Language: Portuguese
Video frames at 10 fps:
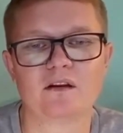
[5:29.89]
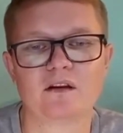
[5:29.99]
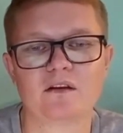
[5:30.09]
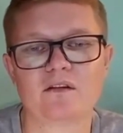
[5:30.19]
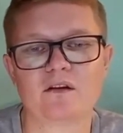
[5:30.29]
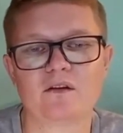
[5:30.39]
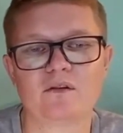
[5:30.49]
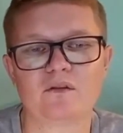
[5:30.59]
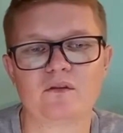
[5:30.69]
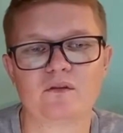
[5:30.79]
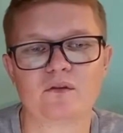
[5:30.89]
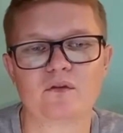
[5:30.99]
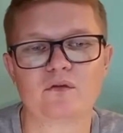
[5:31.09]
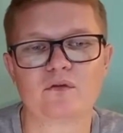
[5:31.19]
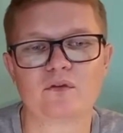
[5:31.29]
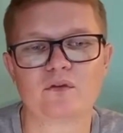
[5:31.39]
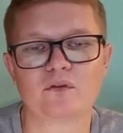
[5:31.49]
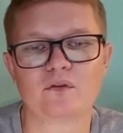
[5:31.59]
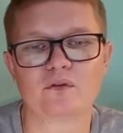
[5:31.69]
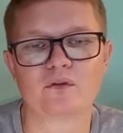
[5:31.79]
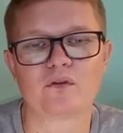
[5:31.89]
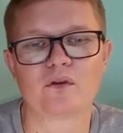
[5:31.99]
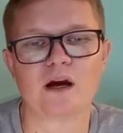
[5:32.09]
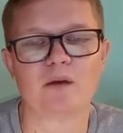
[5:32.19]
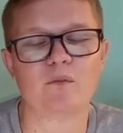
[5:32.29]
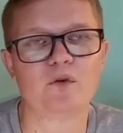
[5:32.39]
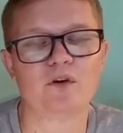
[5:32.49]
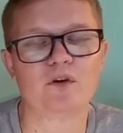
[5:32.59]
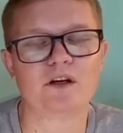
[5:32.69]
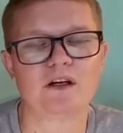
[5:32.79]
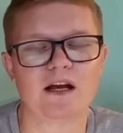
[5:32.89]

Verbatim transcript: que são os frutos, amor,